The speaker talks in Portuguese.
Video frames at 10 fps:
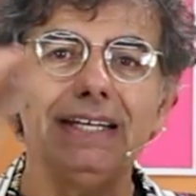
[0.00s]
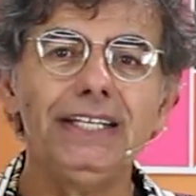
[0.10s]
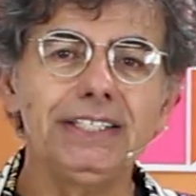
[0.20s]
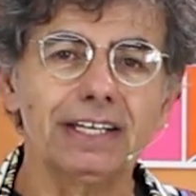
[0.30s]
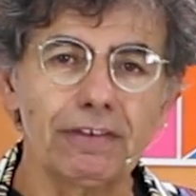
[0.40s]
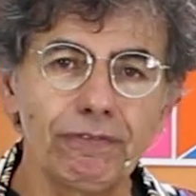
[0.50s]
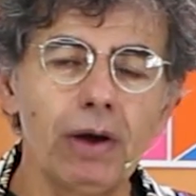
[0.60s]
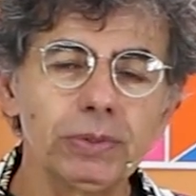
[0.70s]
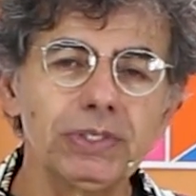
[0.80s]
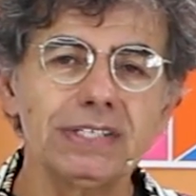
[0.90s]
linha que
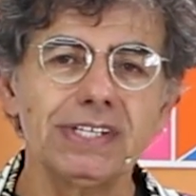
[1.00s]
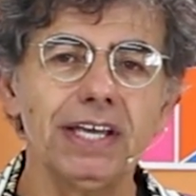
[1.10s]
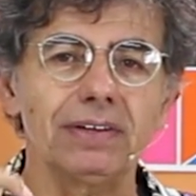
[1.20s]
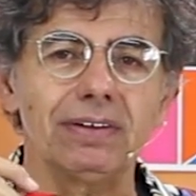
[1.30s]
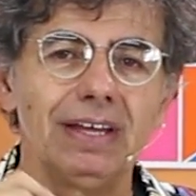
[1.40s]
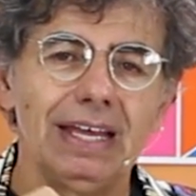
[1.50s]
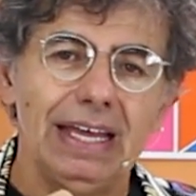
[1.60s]
forma um desenho,